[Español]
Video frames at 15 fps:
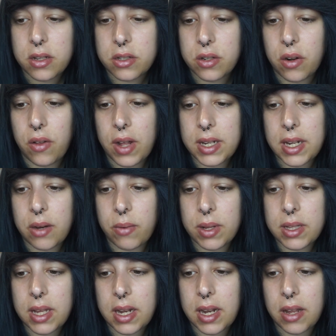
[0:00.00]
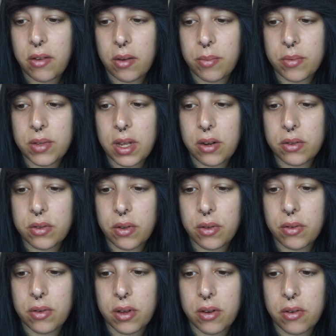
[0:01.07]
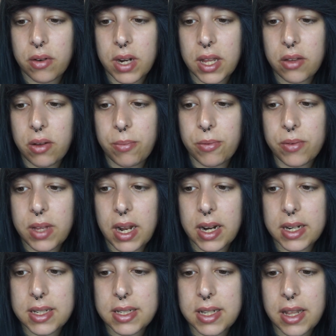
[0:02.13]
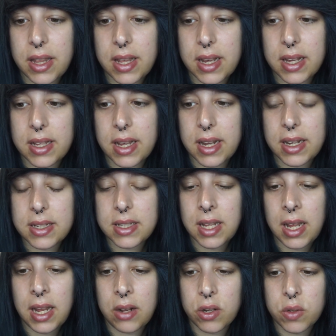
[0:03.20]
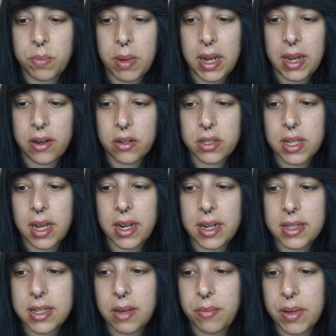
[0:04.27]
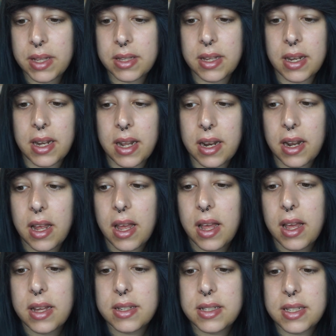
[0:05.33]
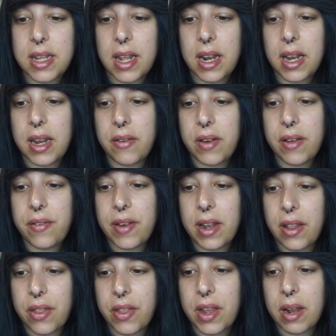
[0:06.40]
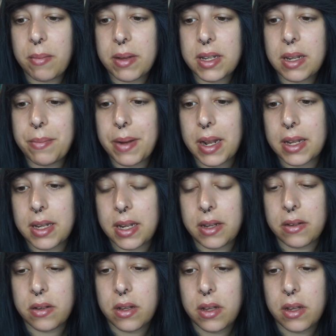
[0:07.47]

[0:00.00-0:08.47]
Solo date cuenta en ello, apúntalo todo, en concreto apunta la resistencia que tienes y los peligros que crees que pueden tener ser libre financieramente para ti.